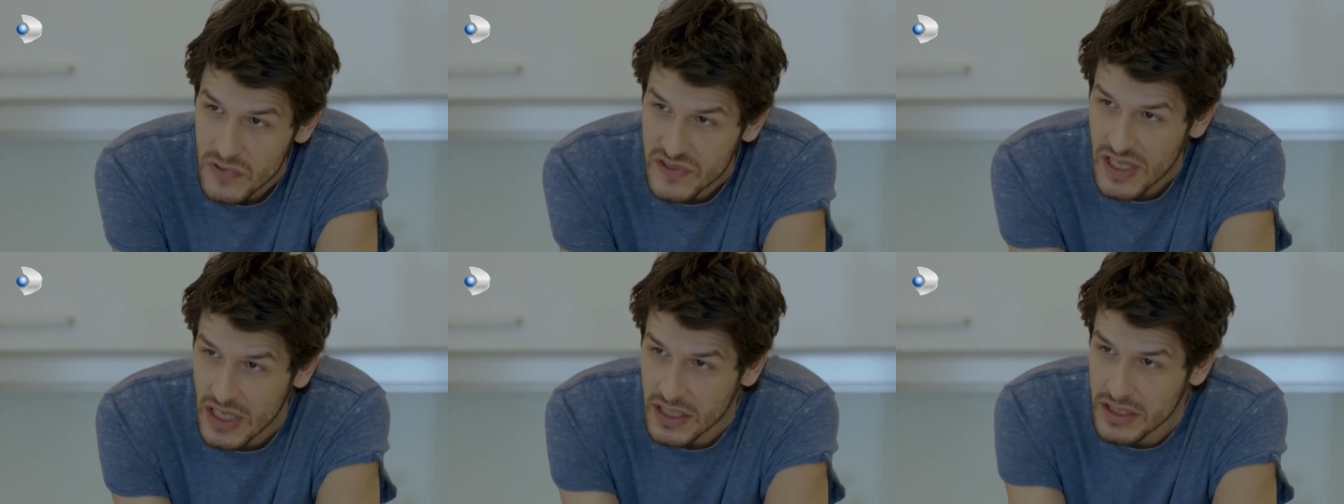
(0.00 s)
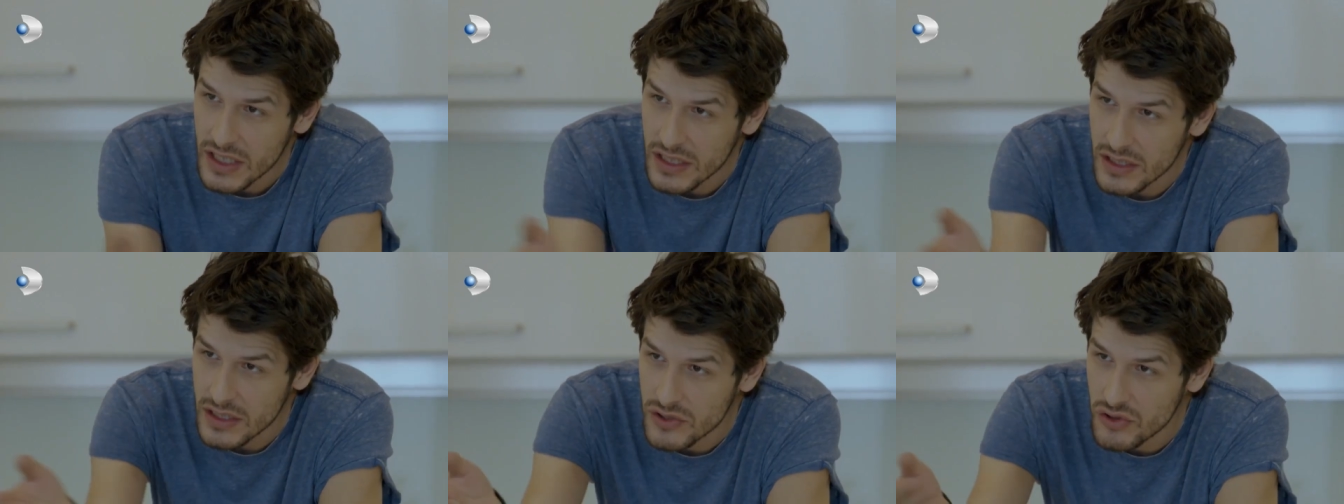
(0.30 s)
Sen
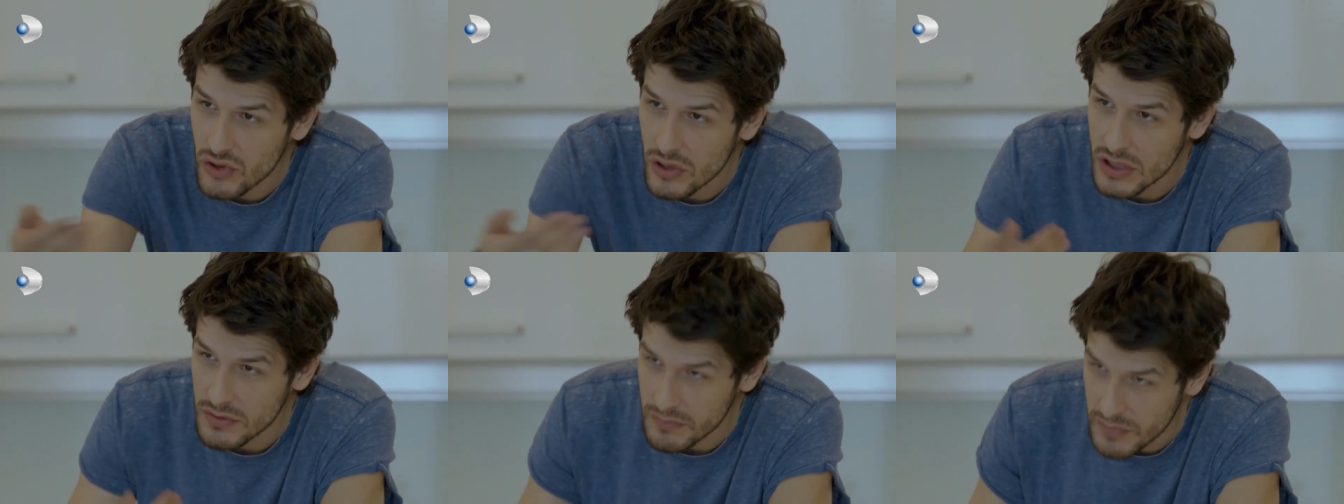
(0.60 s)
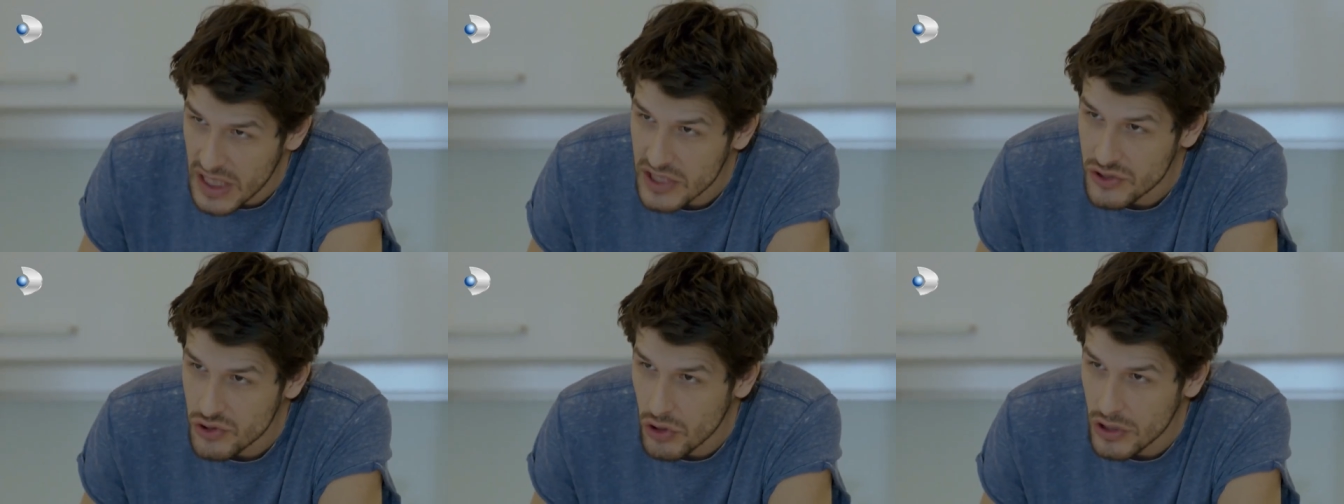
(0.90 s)
kendin söyledin.
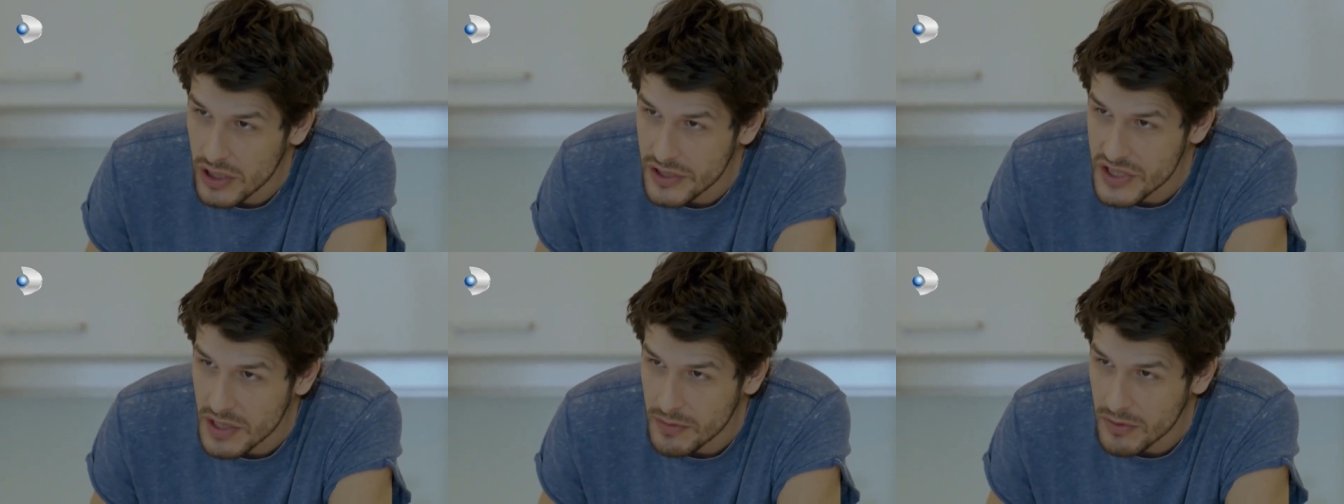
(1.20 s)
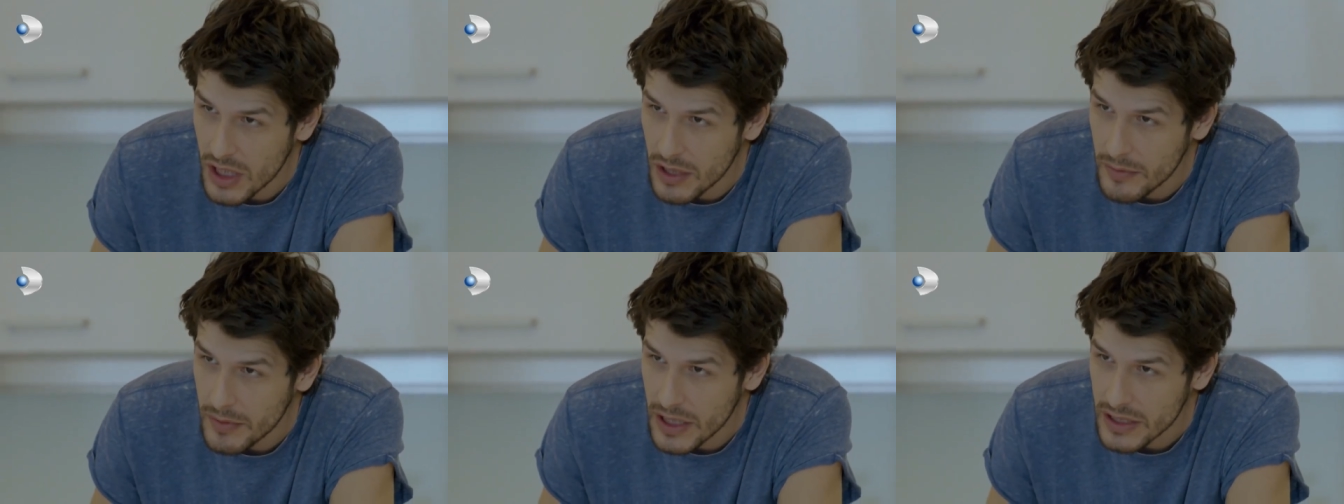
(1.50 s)
Ben söyleyince mi
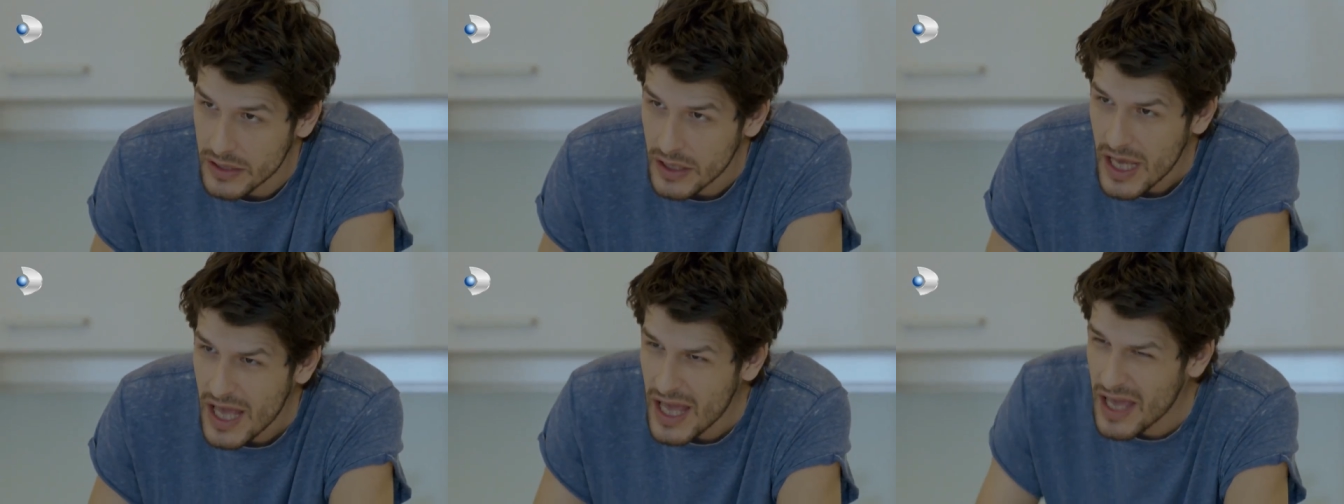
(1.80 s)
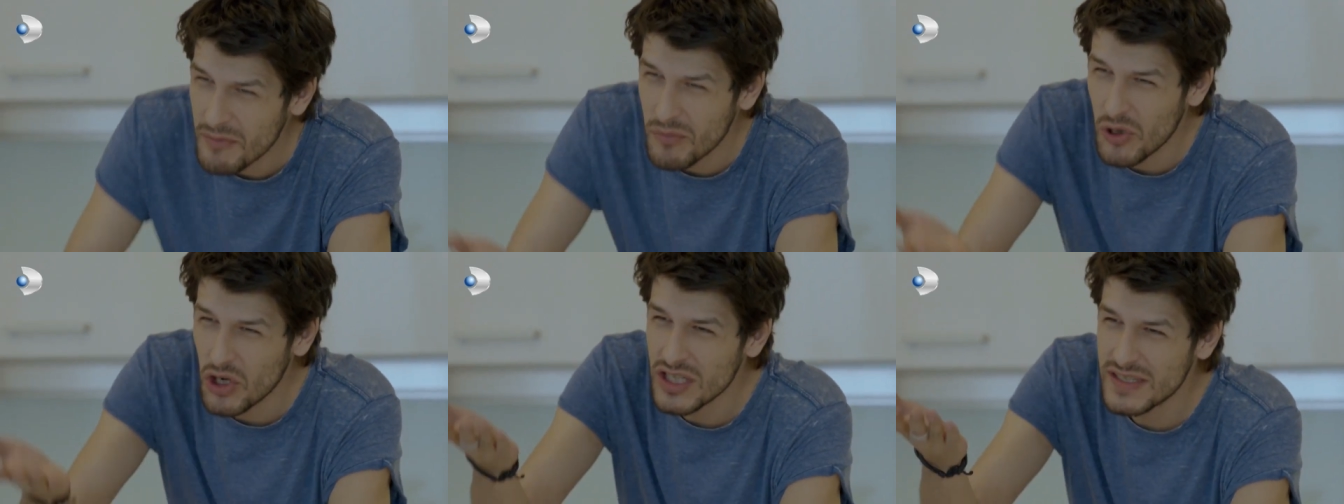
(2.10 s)
kabahat?
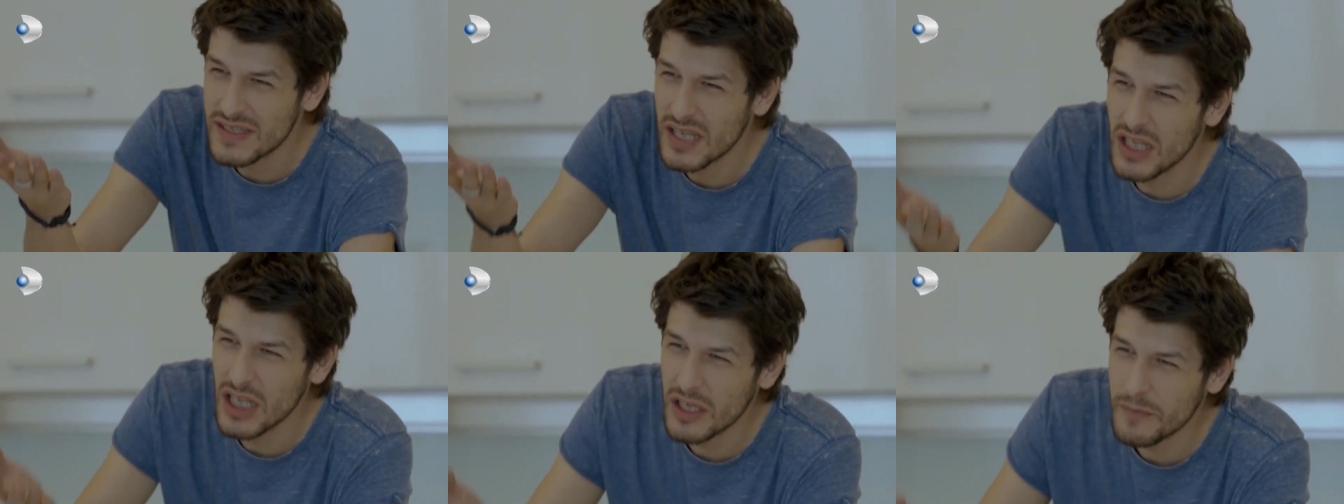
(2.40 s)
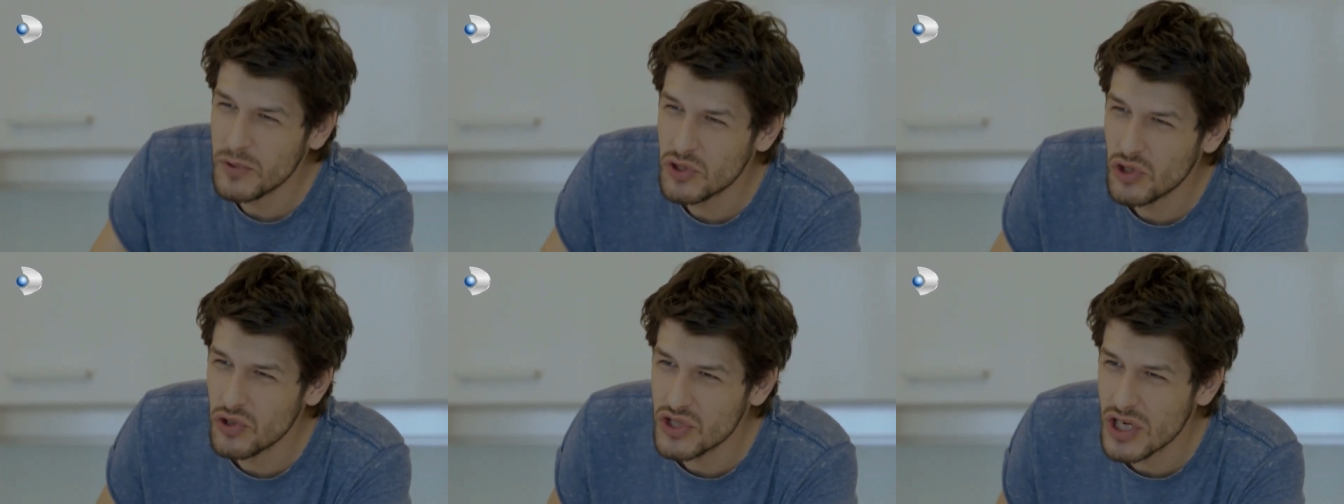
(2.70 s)
Hem böyle
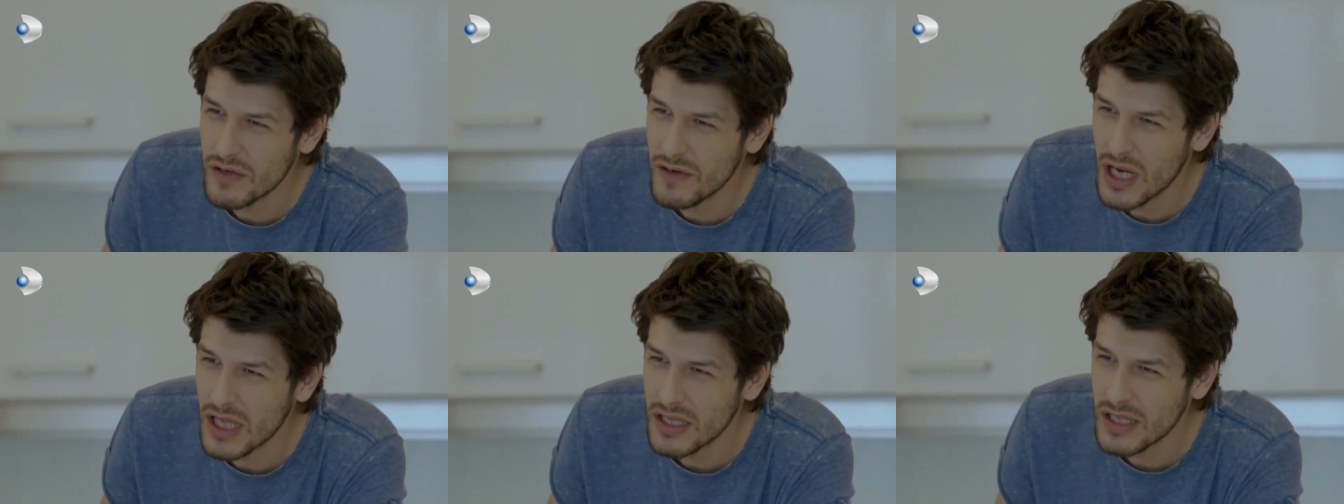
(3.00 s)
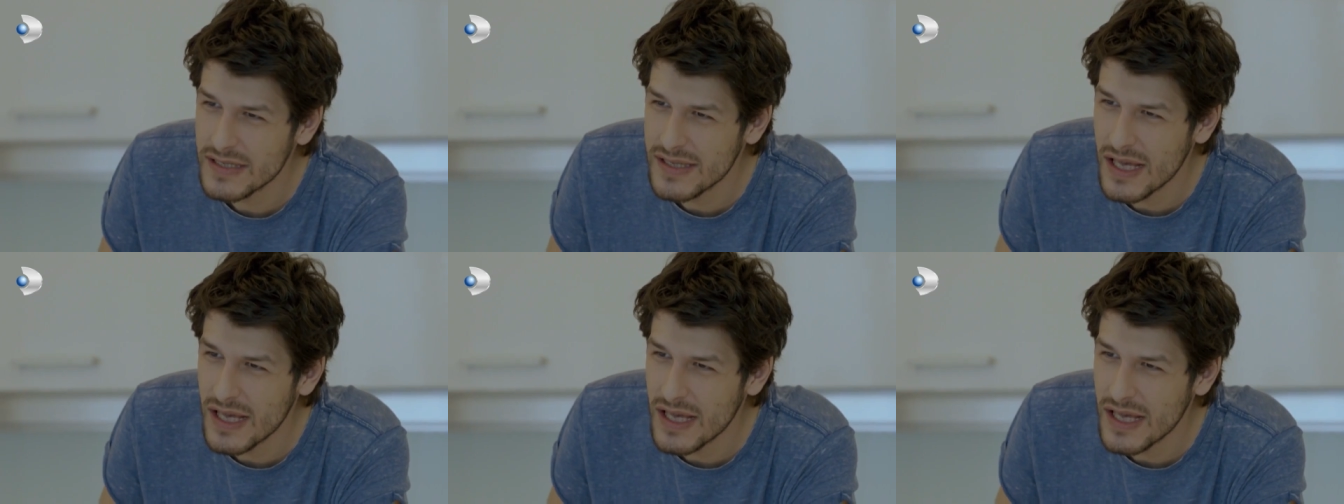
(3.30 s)
salak bir sonuca varan da